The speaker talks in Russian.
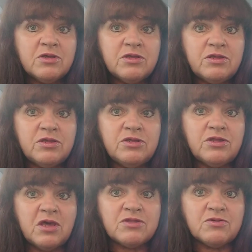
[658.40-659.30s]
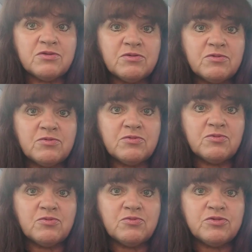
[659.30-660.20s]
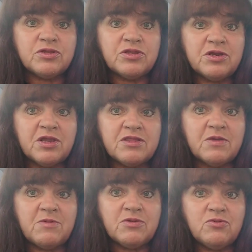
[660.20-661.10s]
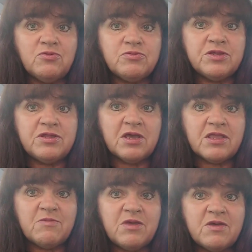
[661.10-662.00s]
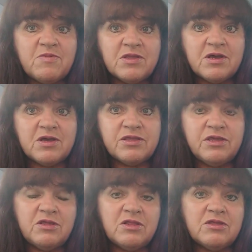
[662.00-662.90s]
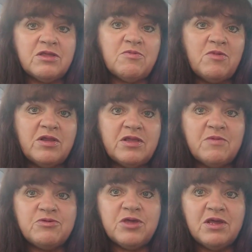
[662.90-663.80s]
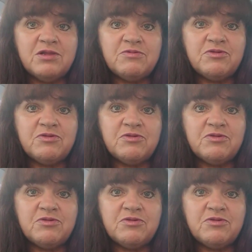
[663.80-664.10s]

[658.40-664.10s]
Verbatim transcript: и сейчас вот э, в четырнадцатом году, в десятом я их понаходила, нормально общались,